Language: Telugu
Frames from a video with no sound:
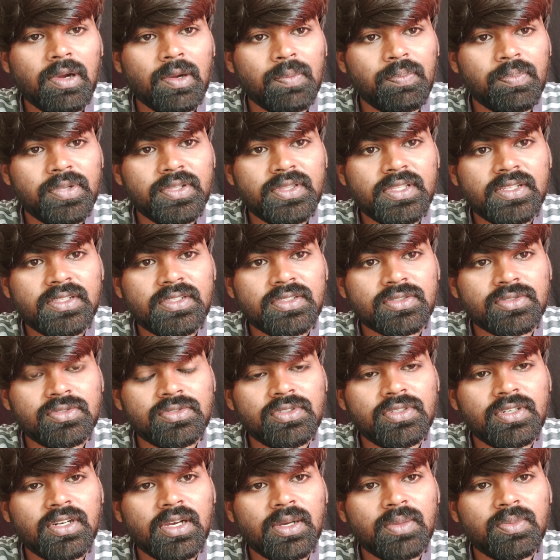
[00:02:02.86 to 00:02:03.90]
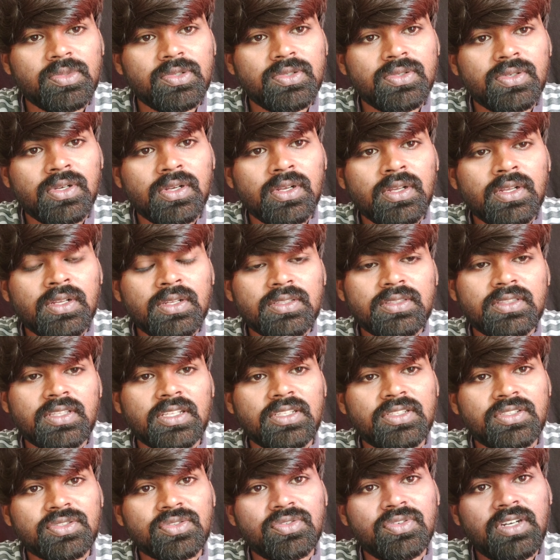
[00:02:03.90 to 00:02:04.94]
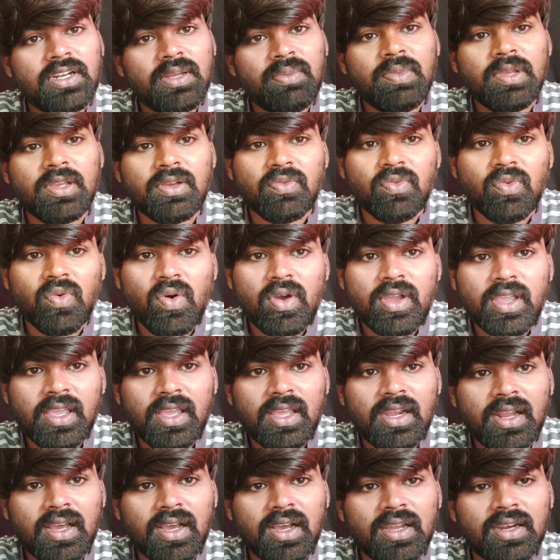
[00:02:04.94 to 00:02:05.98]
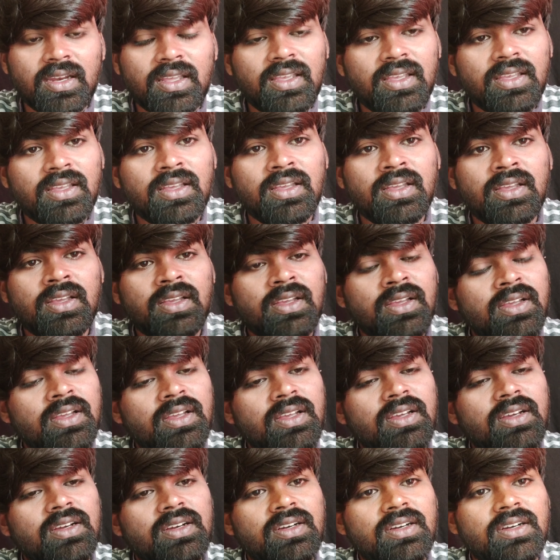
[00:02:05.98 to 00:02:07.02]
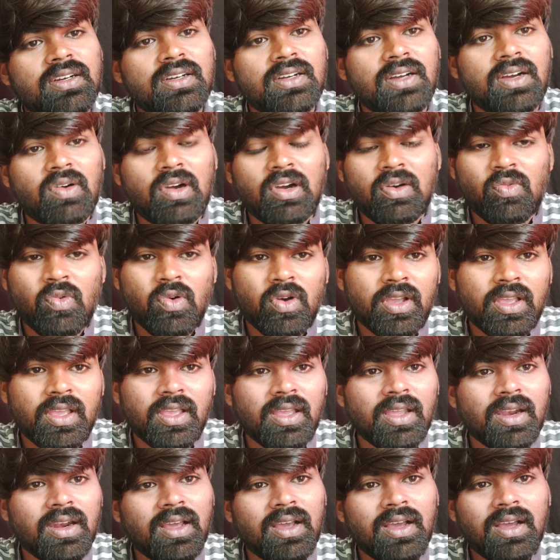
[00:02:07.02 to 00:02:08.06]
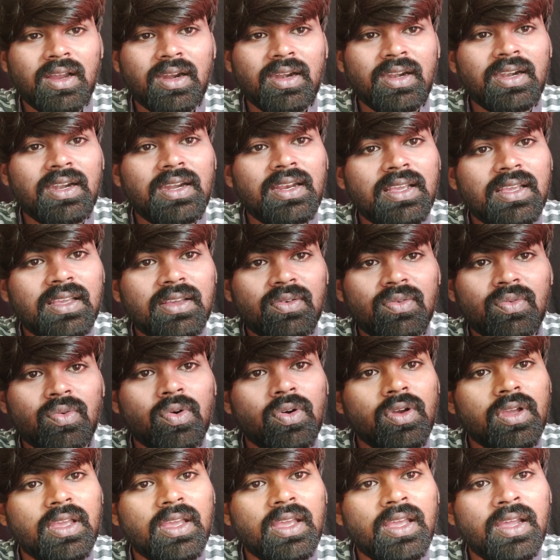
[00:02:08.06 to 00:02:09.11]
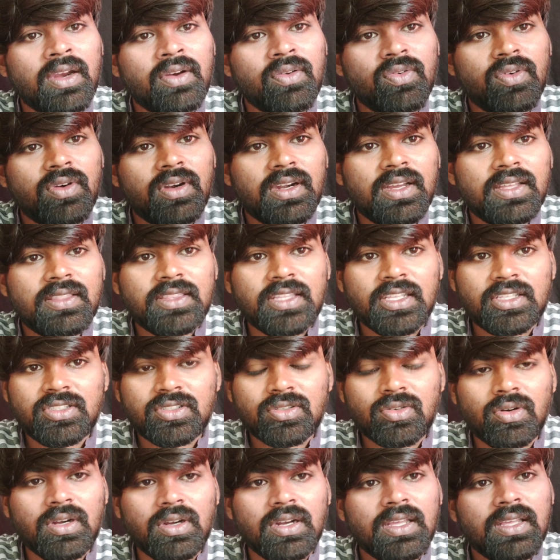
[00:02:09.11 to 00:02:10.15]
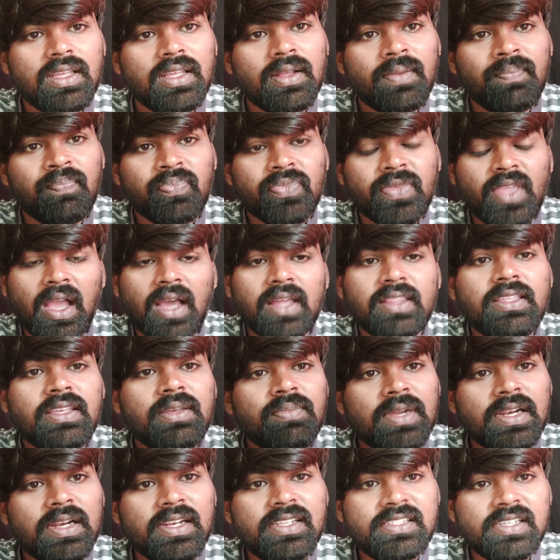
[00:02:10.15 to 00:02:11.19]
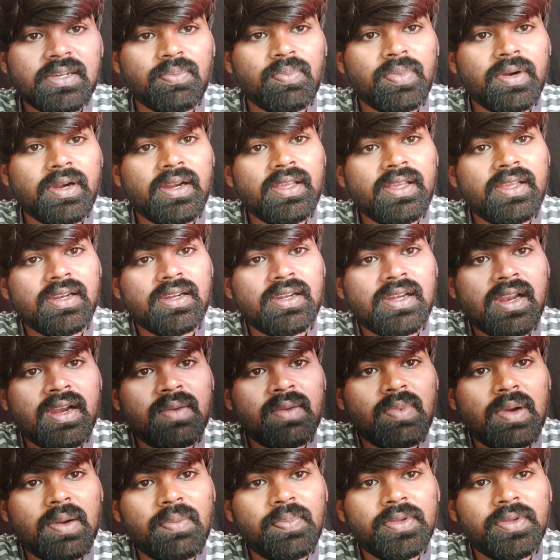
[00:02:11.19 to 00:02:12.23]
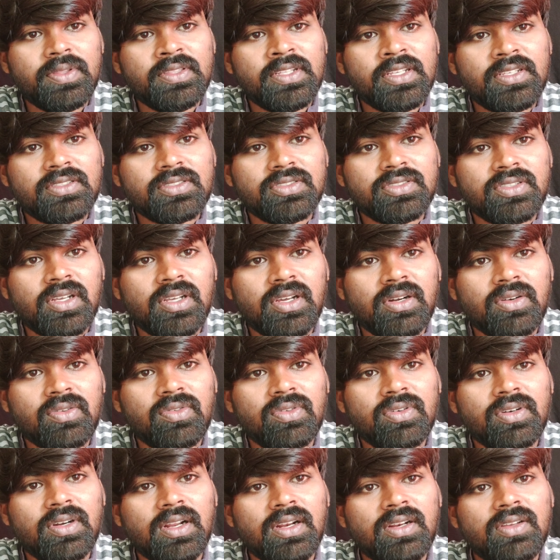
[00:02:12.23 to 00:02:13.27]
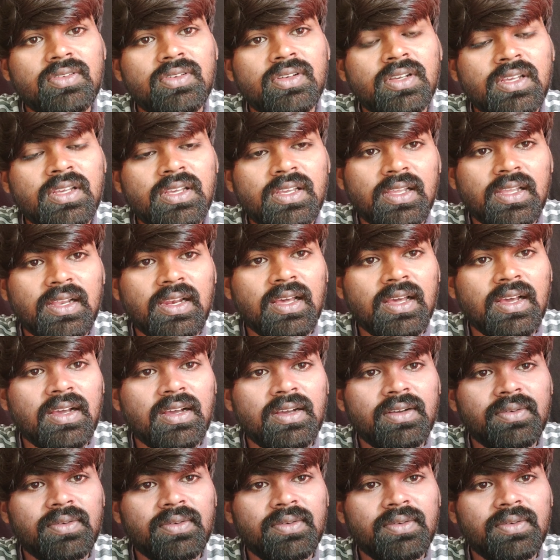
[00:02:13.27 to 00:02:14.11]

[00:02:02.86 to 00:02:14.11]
పప్పి తెచ్చుకుంటున్నాము తెచ్చుకుంటే మీకు ఓకేనా అని ఓకేనా అంటే ఓకే అనుకుంటే తెచ్చుకోండి అది మళ్ళీ చెప్పండి ఇట్లా పప్పింది తెచ్చుకుందాం అనుకుంటున్నాను ఇలా